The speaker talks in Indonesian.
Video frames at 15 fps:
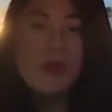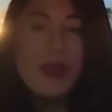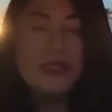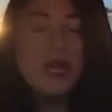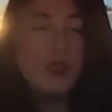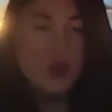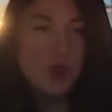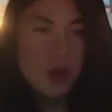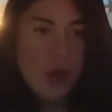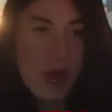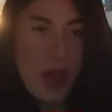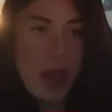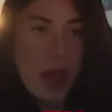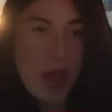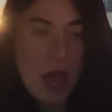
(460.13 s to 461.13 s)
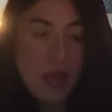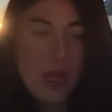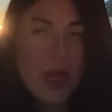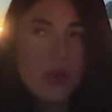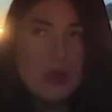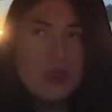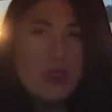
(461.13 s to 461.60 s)
pas-pasan juga
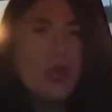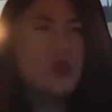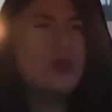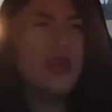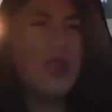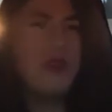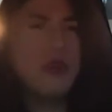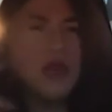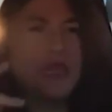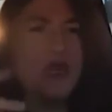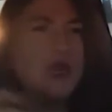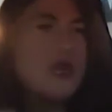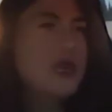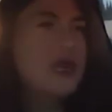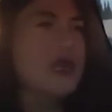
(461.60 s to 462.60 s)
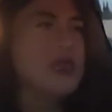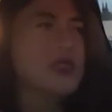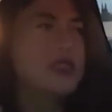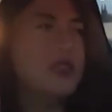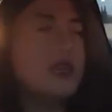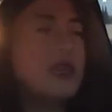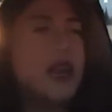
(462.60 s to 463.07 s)
kan ya udahlah mending
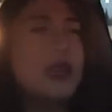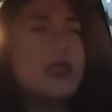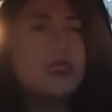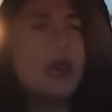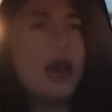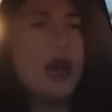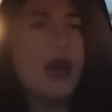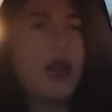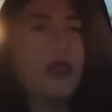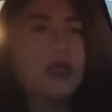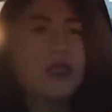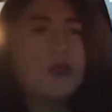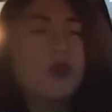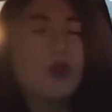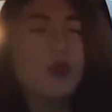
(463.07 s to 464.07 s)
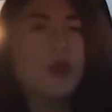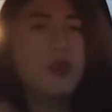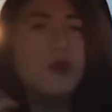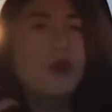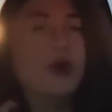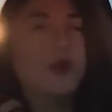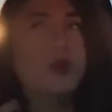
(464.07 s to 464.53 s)
single aja sekarang
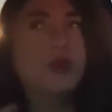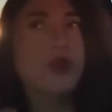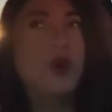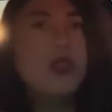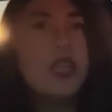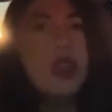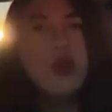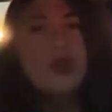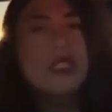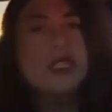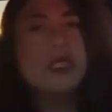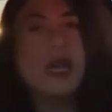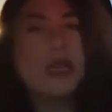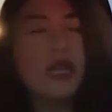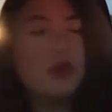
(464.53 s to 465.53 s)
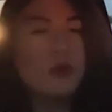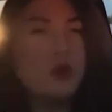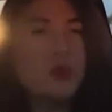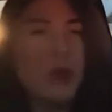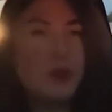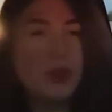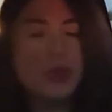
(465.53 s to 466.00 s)
sebelum belum gue jatuh cinta dan
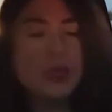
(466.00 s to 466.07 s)
belum